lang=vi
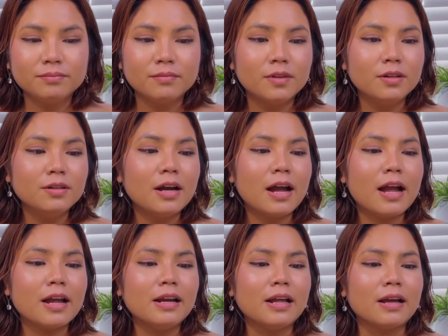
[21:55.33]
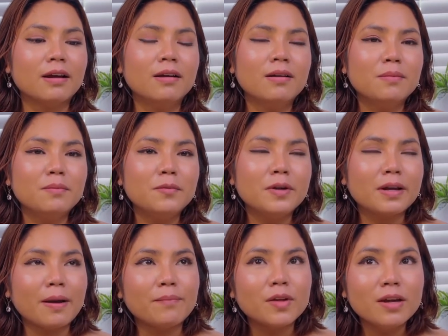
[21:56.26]
thứ hai là Mary
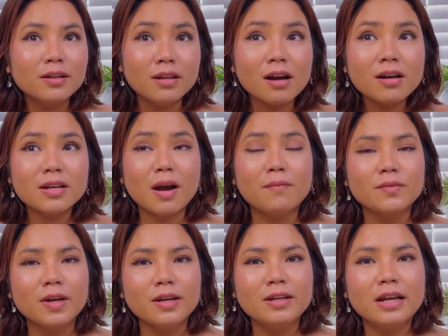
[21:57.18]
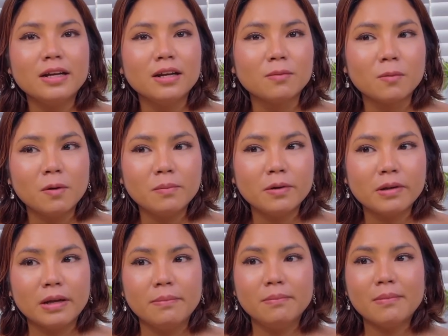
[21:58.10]
cảm thấy thất vọng về gia đình của
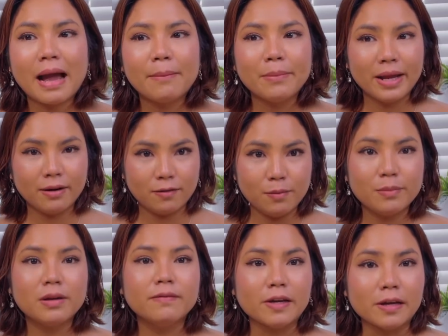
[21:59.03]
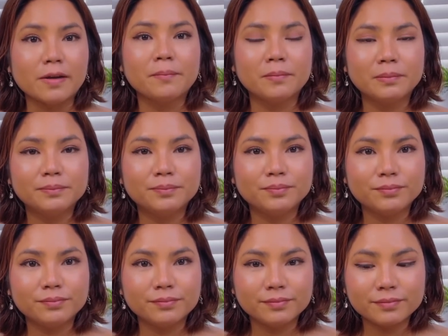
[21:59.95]
Mary ba mẹ của Mary
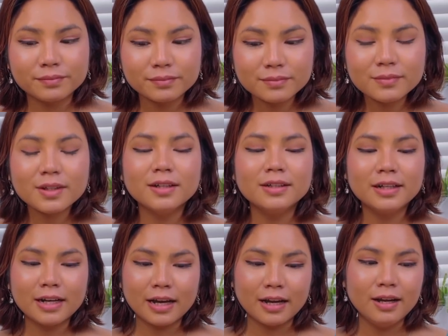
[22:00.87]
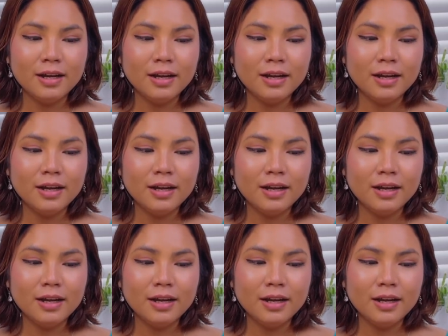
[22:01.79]
nên là